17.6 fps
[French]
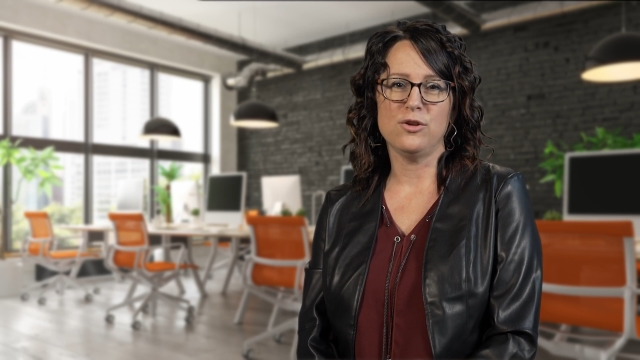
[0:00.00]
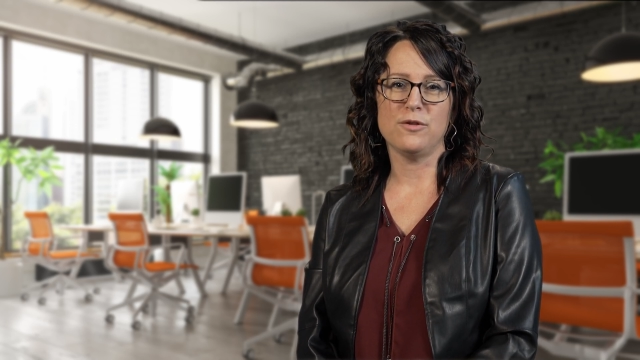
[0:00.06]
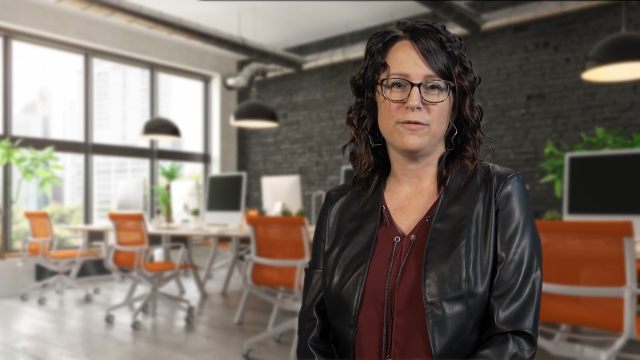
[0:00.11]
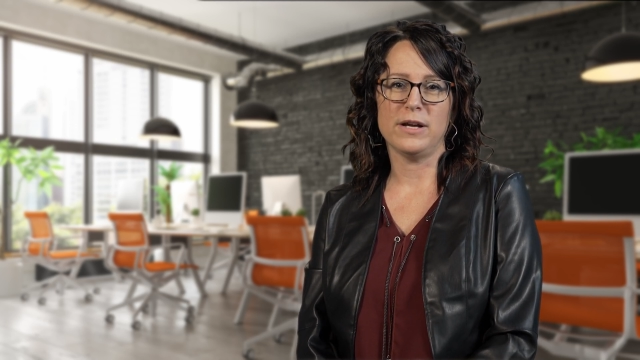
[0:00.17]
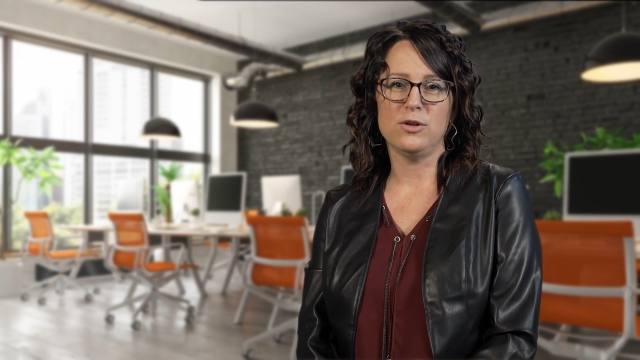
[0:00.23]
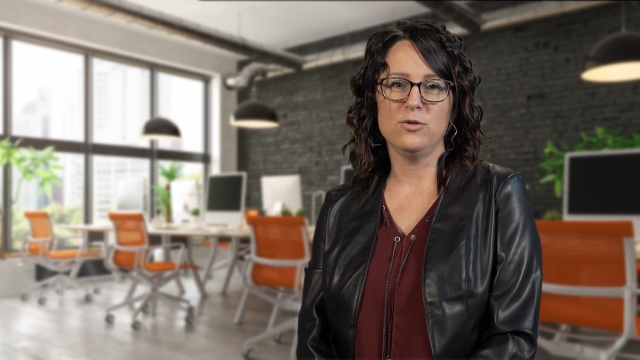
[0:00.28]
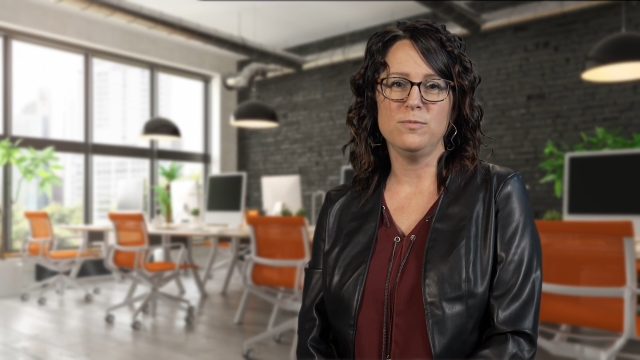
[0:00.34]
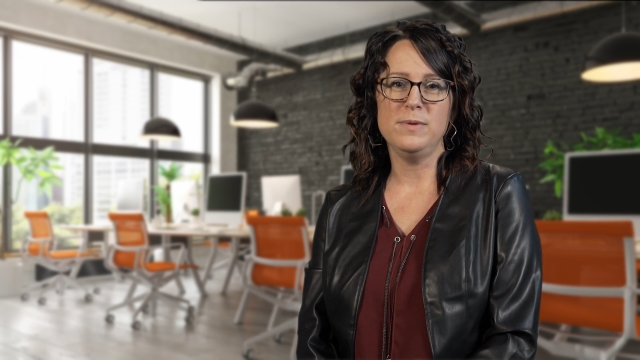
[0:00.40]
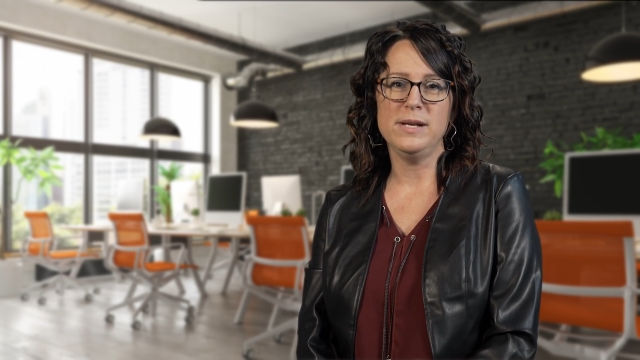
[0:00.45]

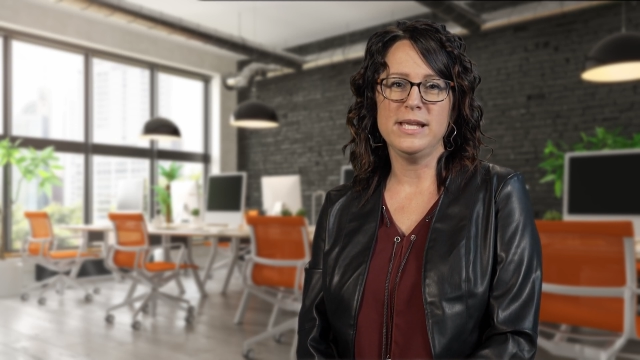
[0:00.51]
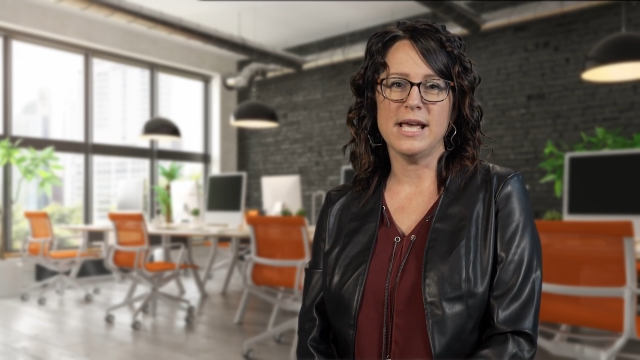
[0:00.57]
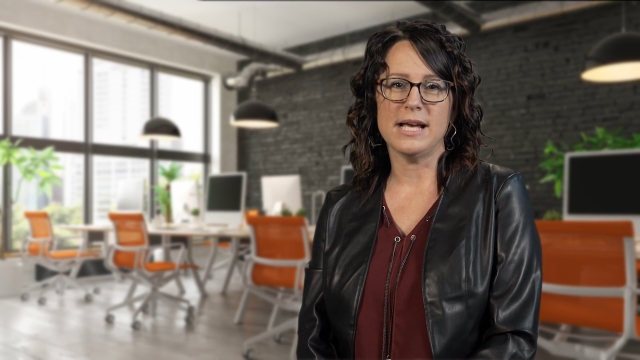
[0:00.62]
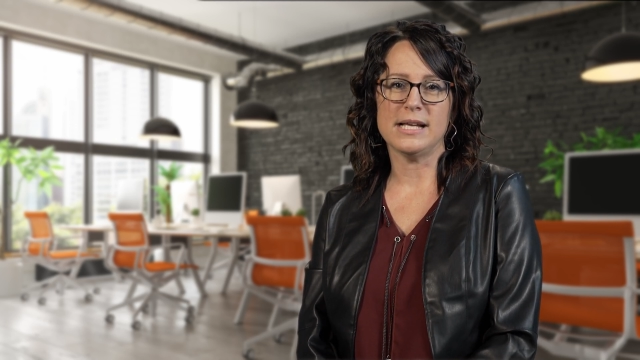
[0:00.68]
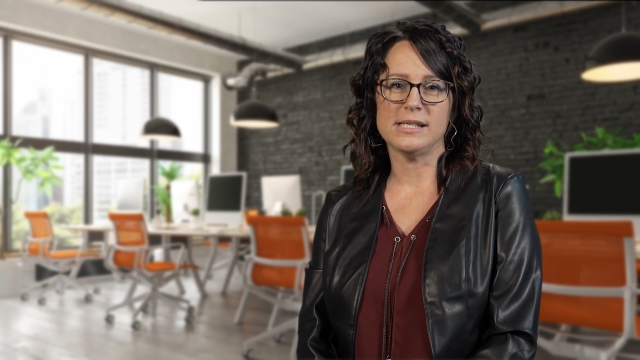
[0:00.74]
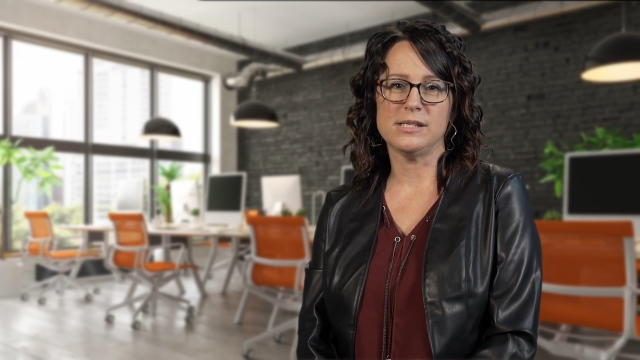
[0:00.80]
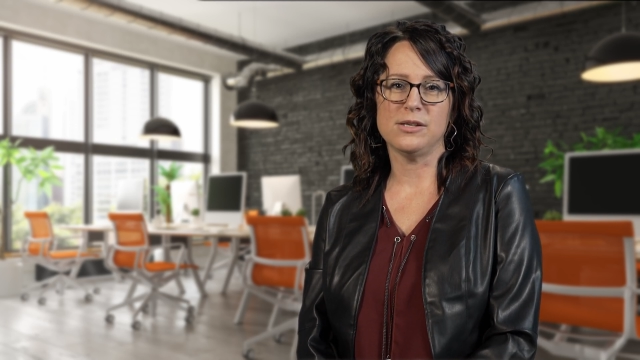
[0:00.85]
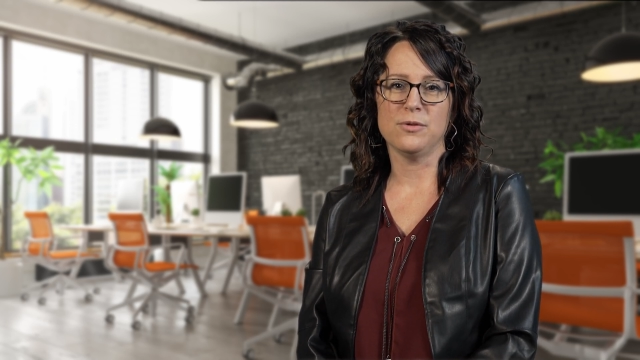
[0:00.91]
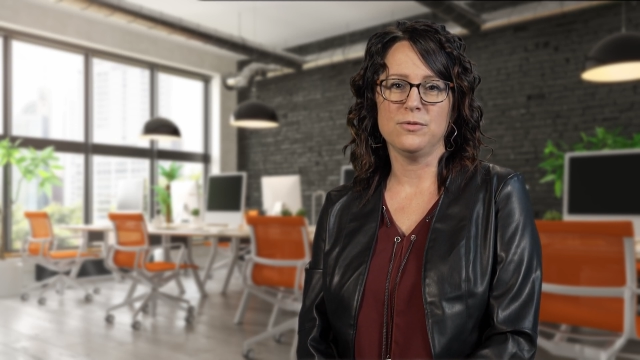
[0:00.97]
devant
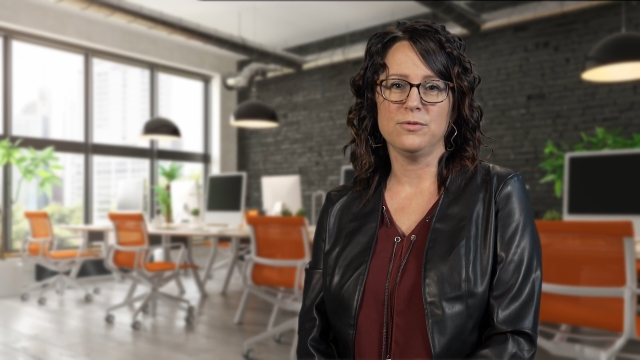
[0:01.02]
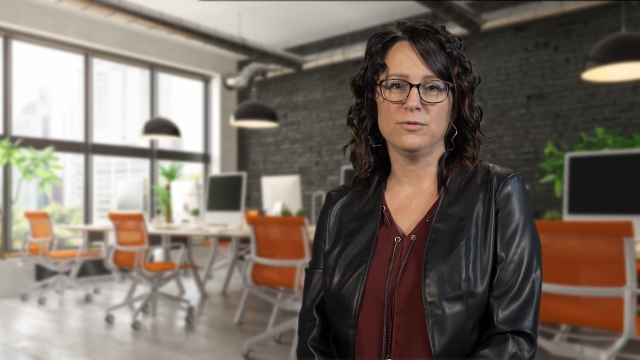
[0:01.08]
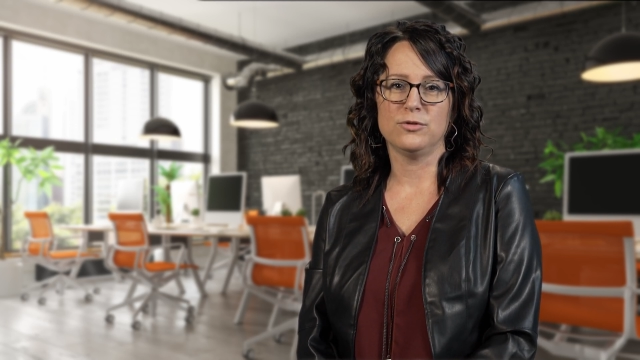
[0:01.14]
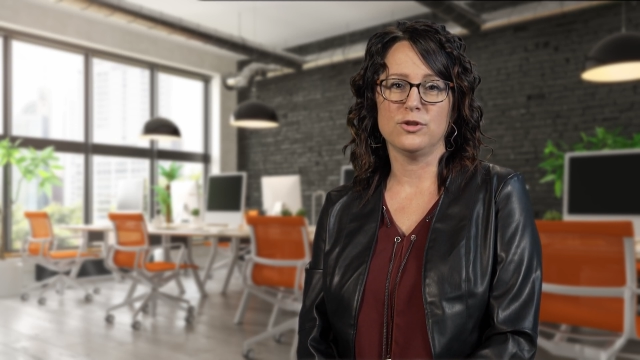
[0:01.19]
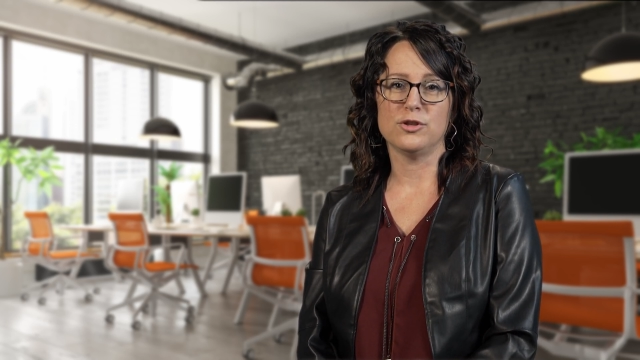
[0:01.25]
l'obligation